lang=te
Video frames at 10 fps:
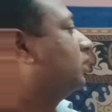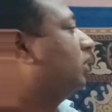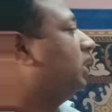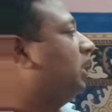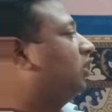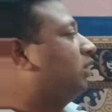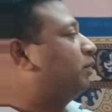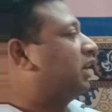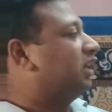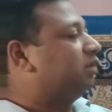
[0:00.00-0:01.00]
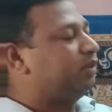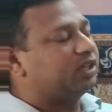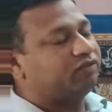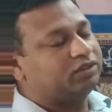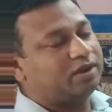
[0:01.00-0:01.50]
సో ఈ యొక్క
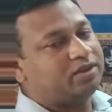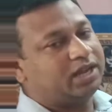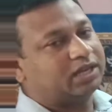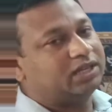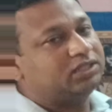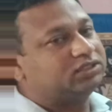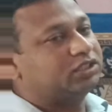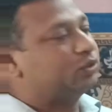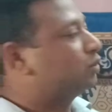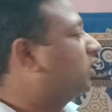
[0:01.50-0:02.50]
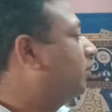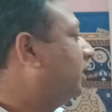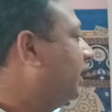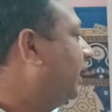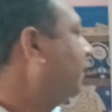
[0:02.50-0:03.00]
ప్రాథమిక విధులను ఎక్కడి నుంచి
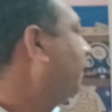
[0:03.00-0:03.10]
తెచ్చుకున్నామంటే